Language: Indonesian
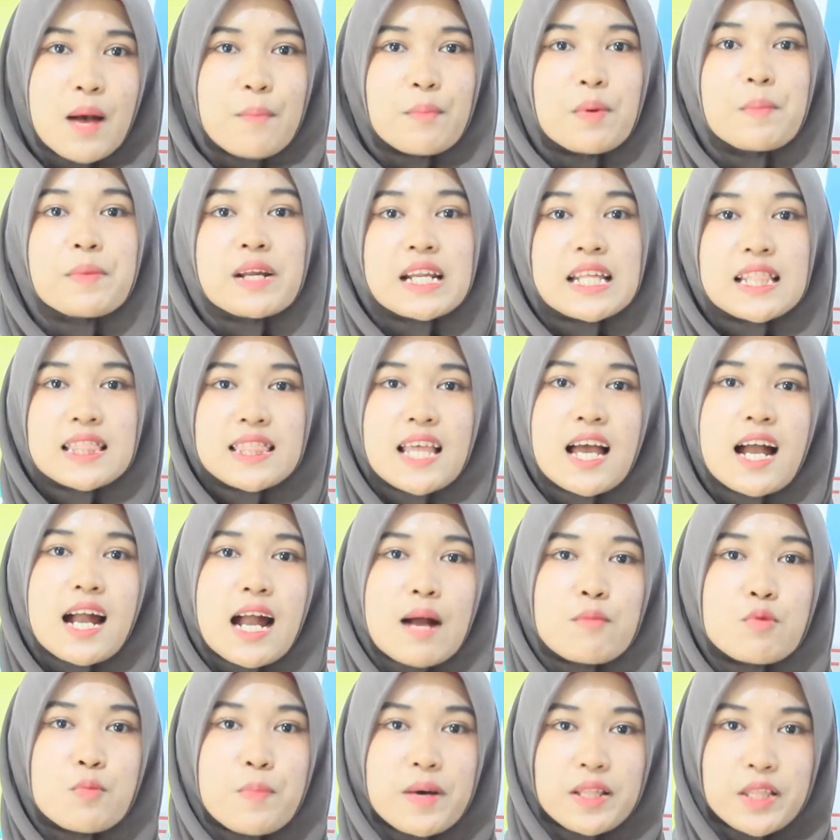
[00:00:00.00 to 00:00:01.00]
pemerintah
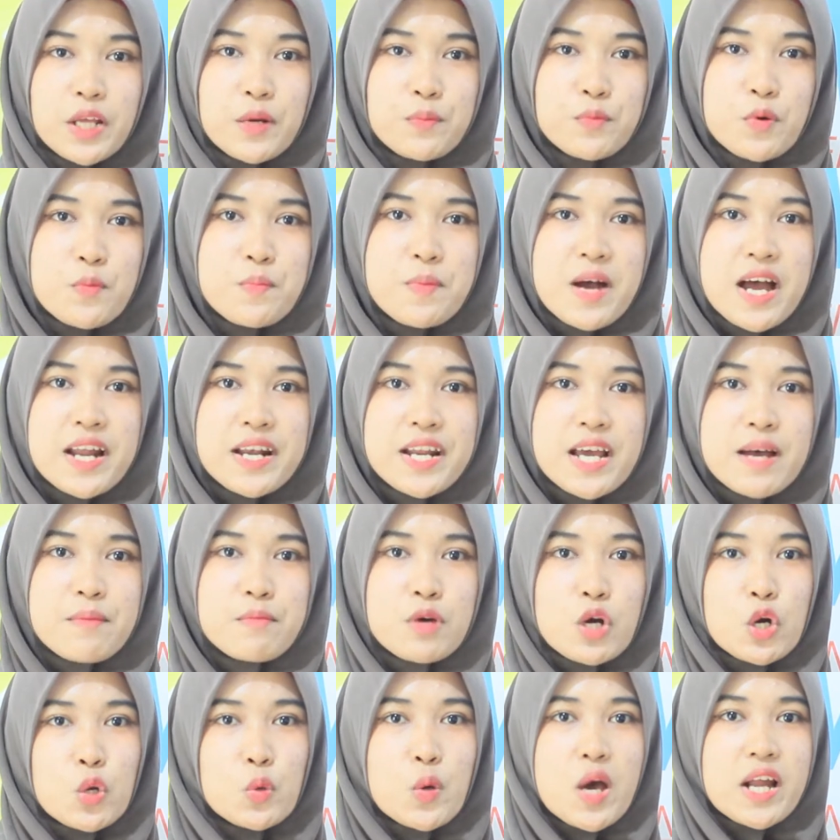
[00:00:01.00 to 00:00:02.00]
Kabupaten Bombana
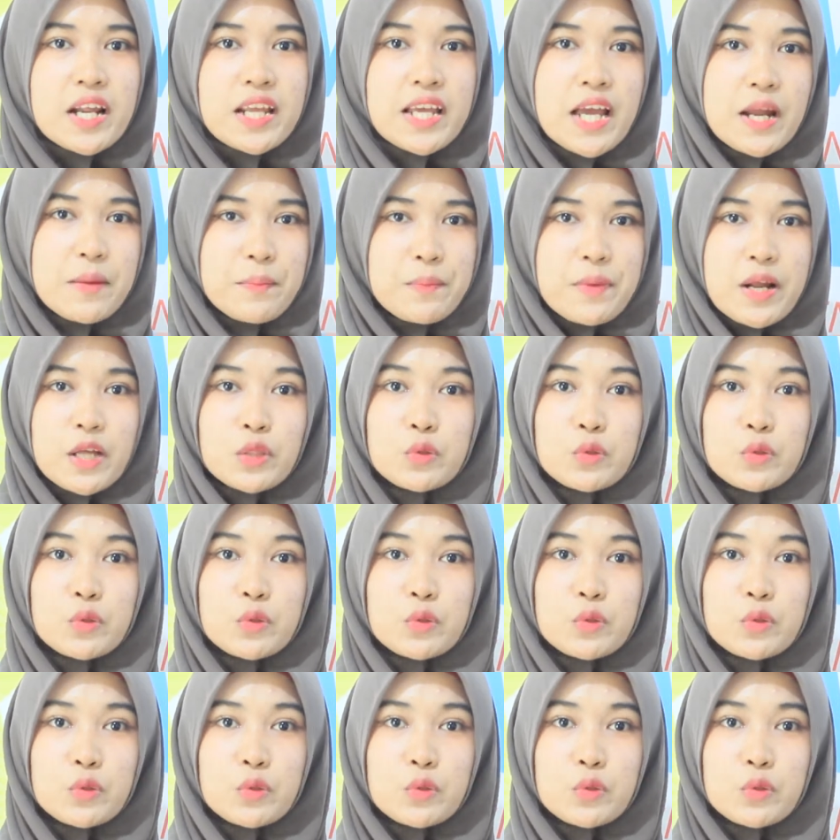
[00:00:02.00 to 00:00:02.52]
mengeluarkan